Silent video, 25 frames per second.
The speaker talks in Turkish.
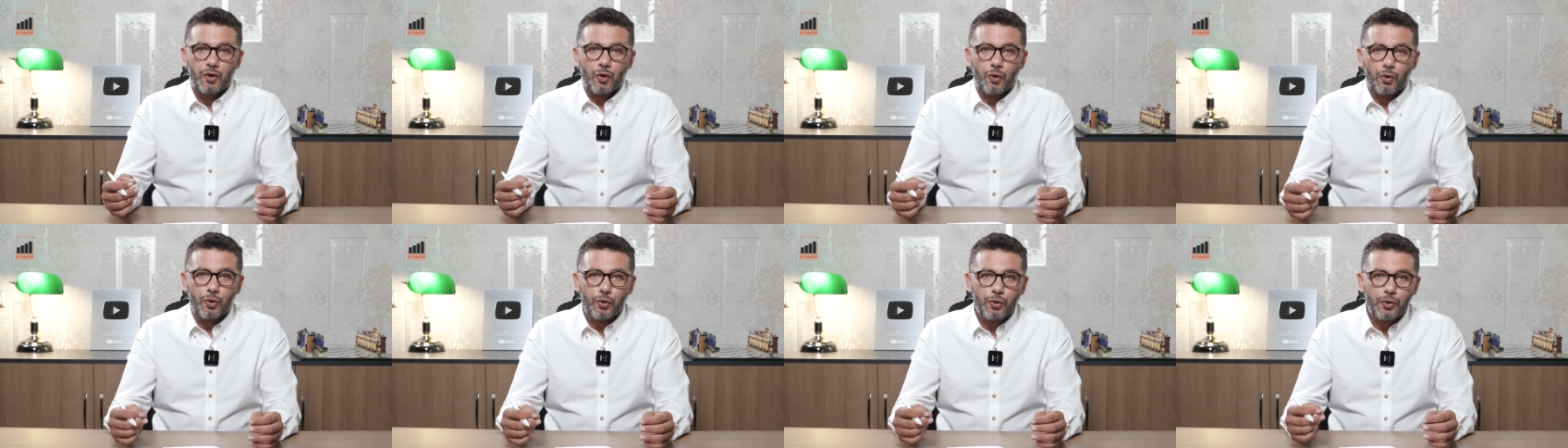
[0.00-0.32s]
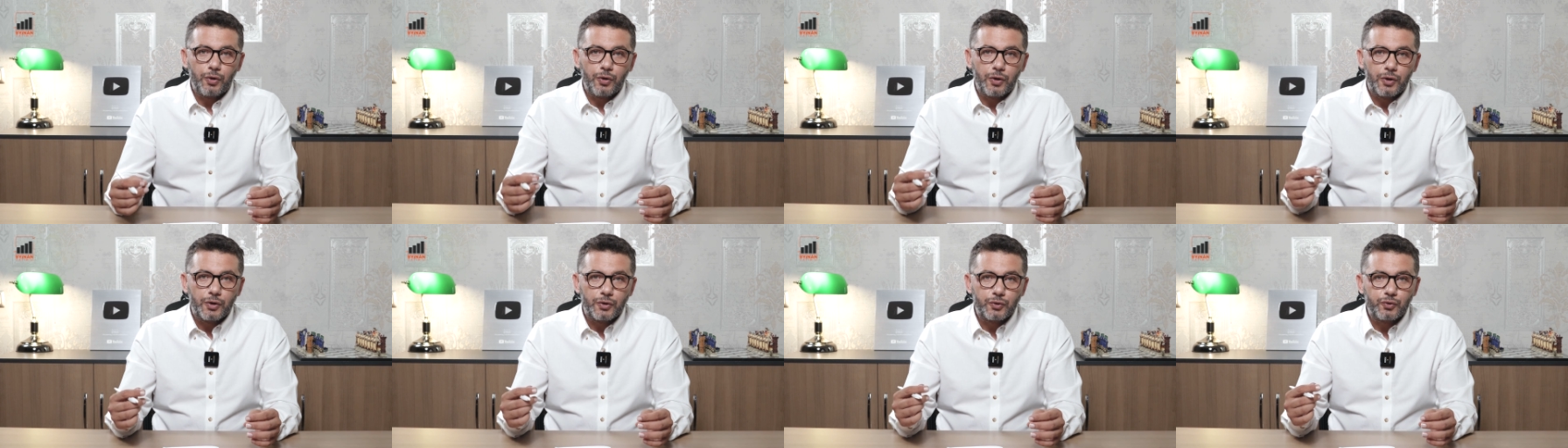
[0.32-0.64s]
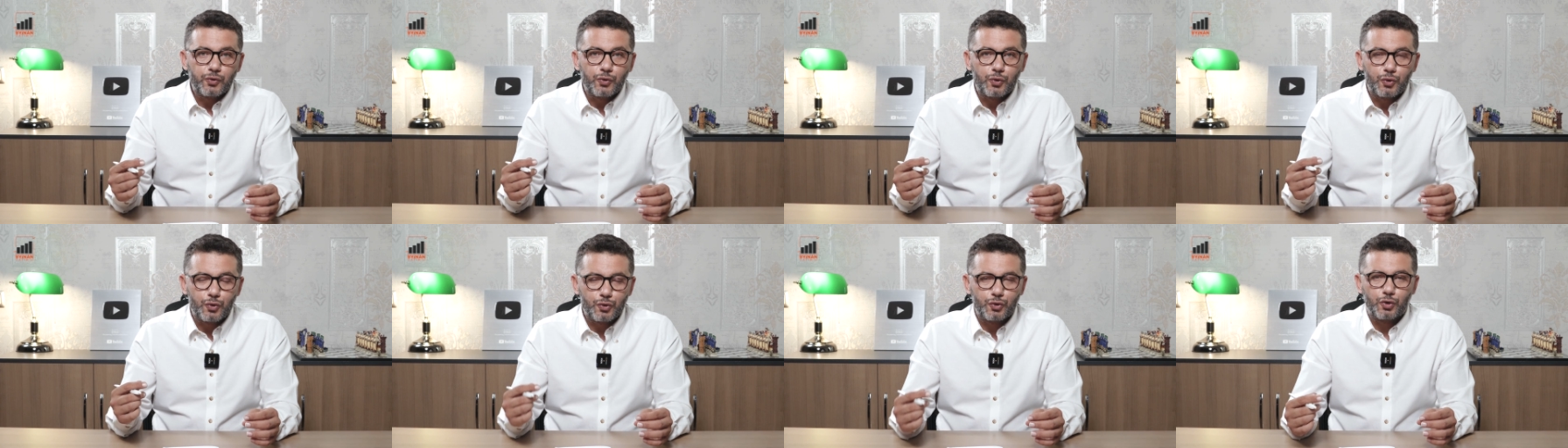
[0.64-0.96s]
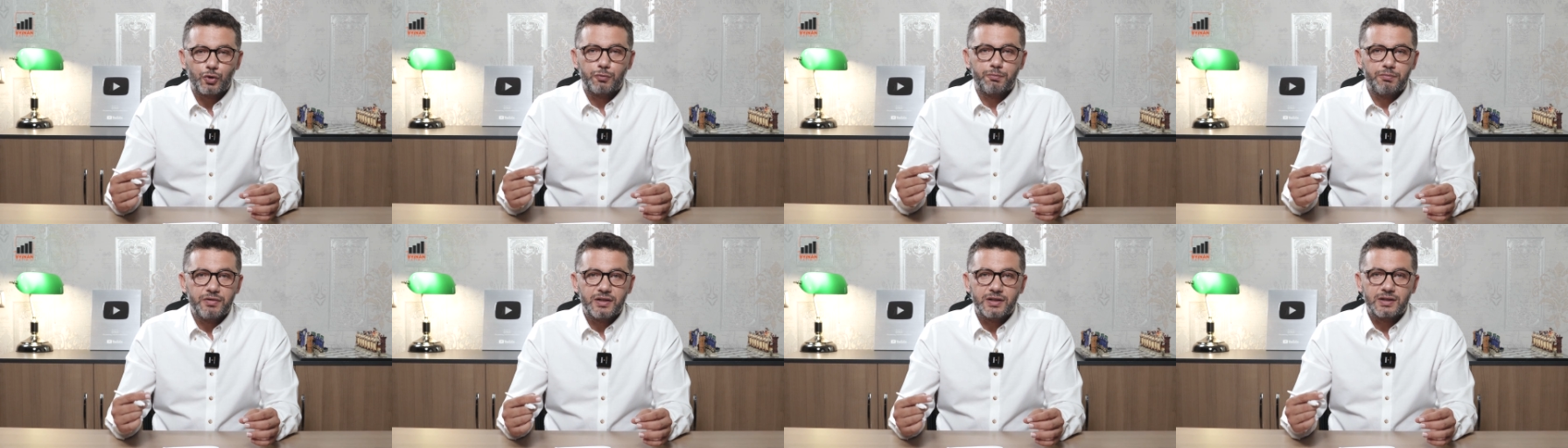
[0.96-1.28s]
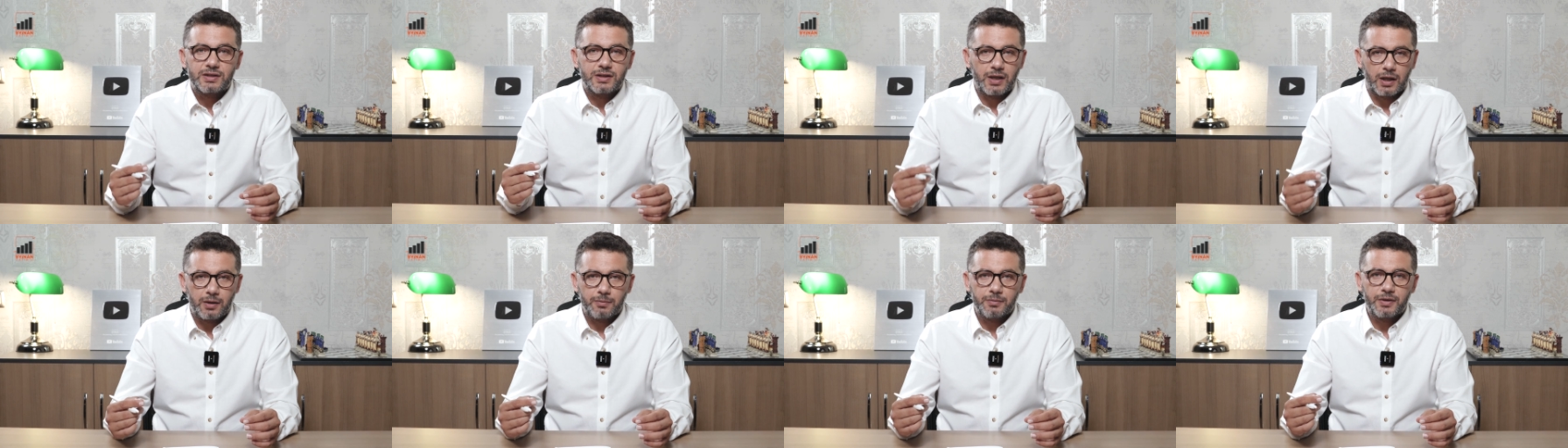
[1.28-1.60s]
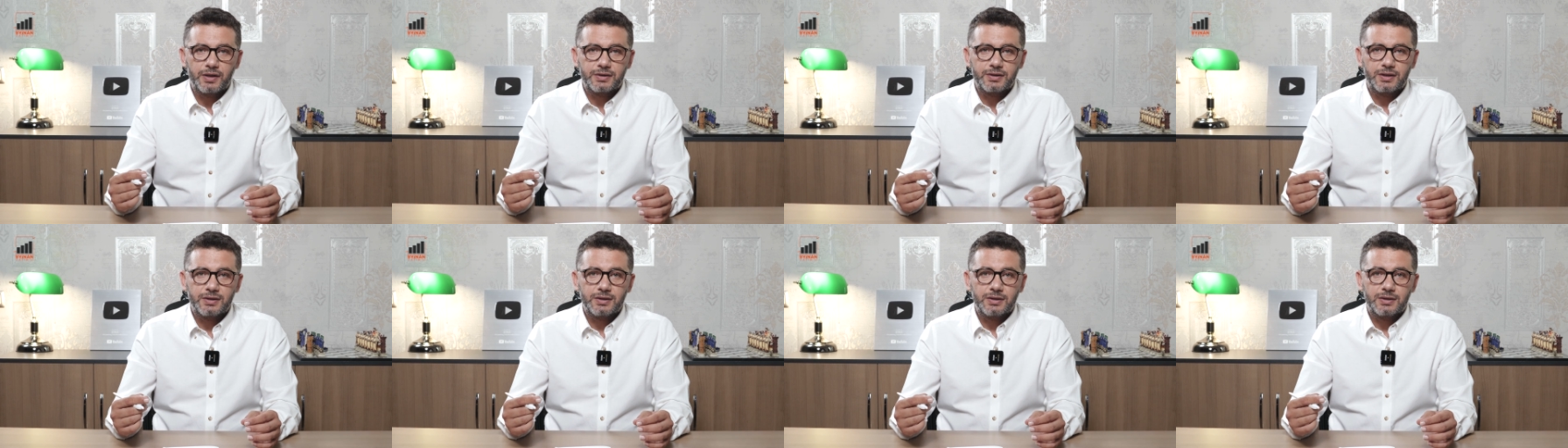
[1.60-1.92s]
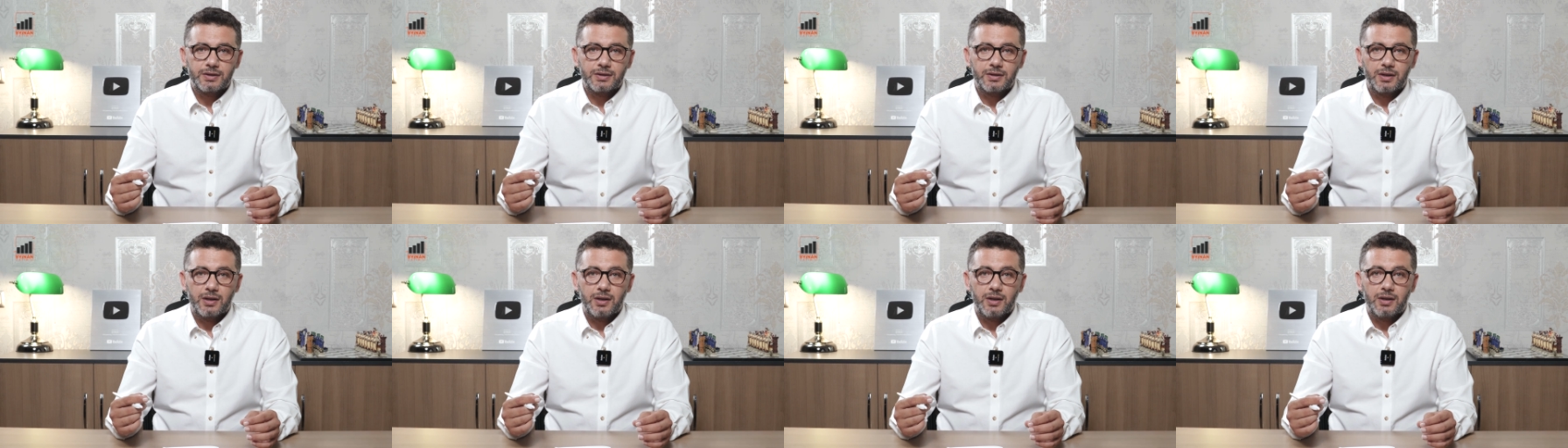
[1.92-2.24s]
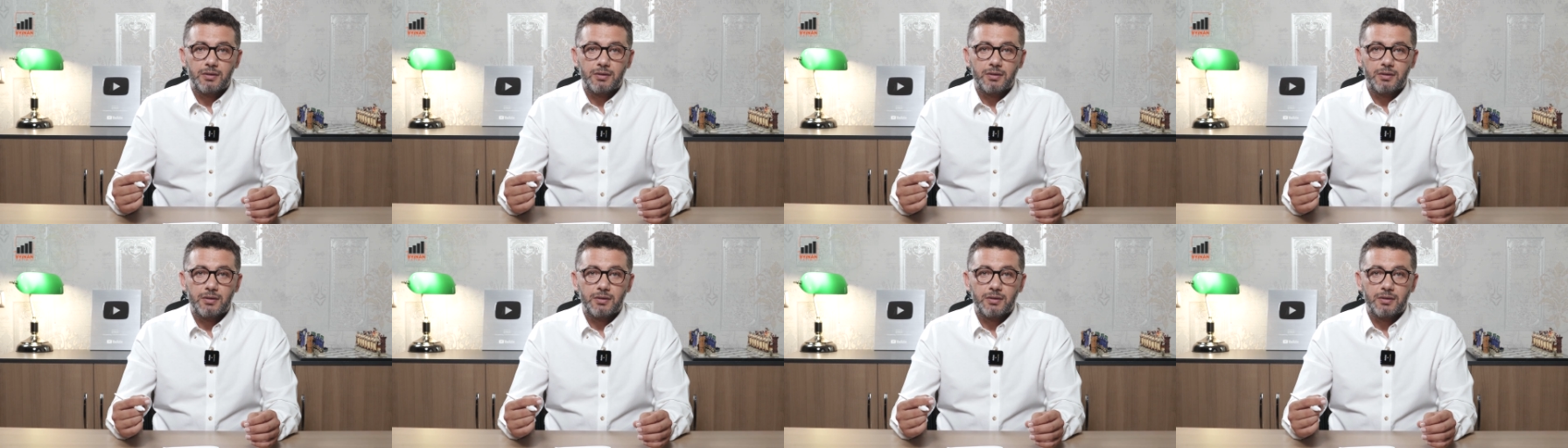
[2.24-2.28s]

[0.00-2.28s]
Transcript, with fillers: o küçücük bir damlanın